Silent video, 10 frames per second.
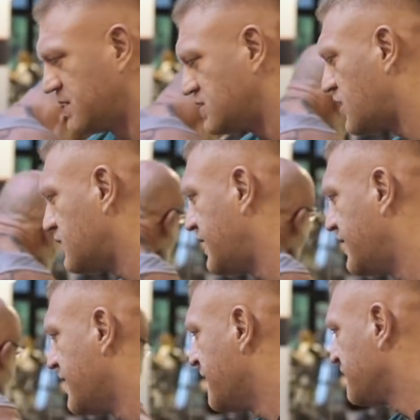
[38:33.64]
zmęczony,
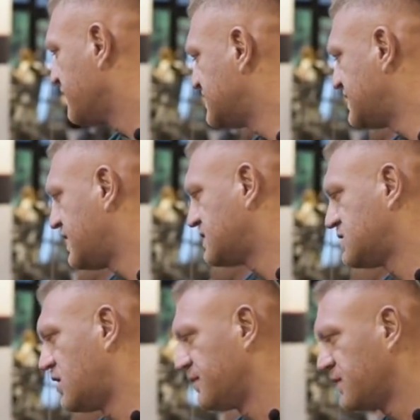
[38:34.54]
więc teraz
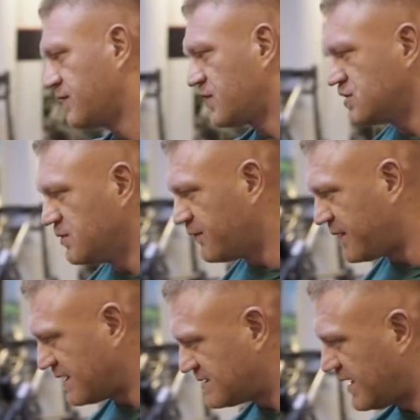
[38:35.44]
co? Wchodzimy w
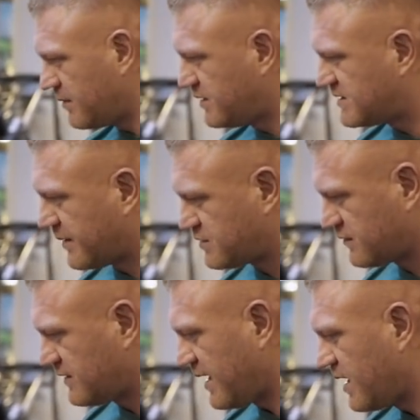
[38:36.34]
pracę
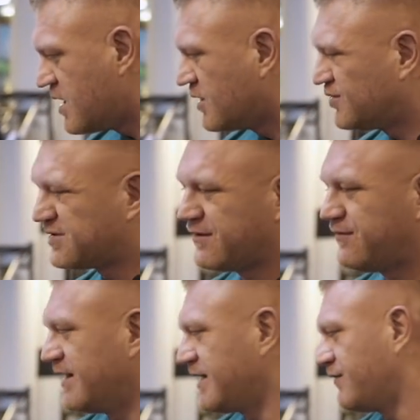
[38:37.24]
bicepsów, tak? Tutaj
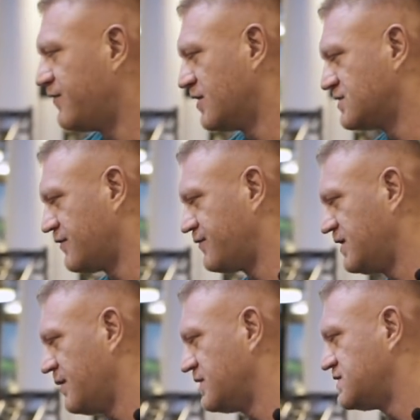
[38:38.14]
wielkiej filozofii
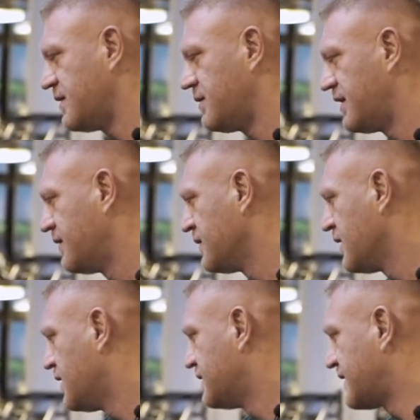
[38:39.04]
nie będziemy
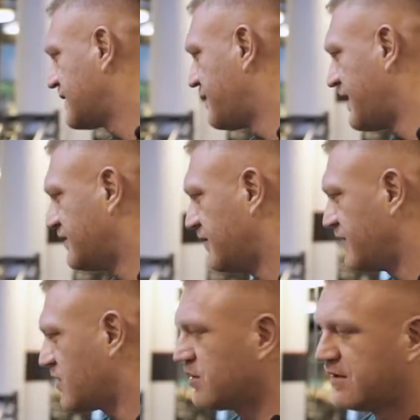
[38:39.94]
tak naprawdę
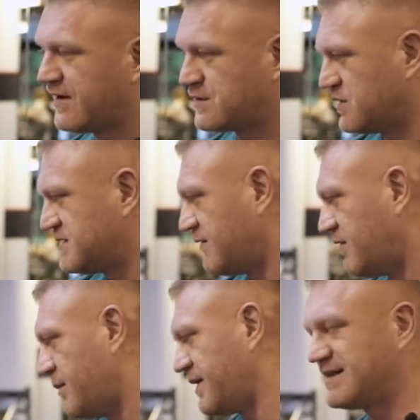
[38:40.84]
wykonywać.
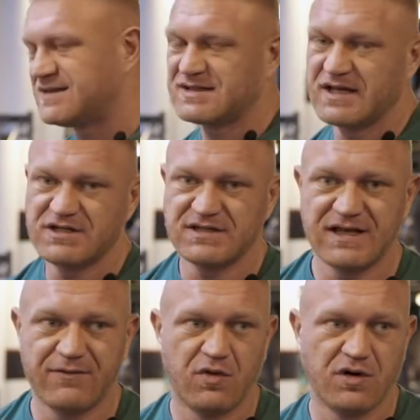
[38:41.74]
Podstawowa praca, zgięcie
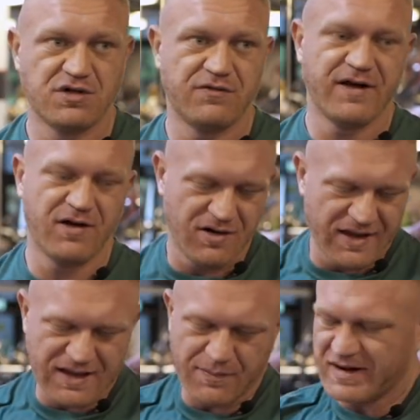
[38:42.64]
stawu łokciowego,
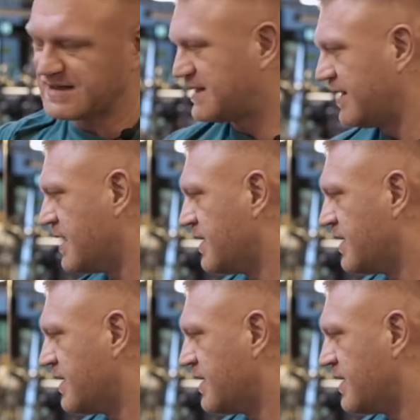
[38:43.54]
lekka praca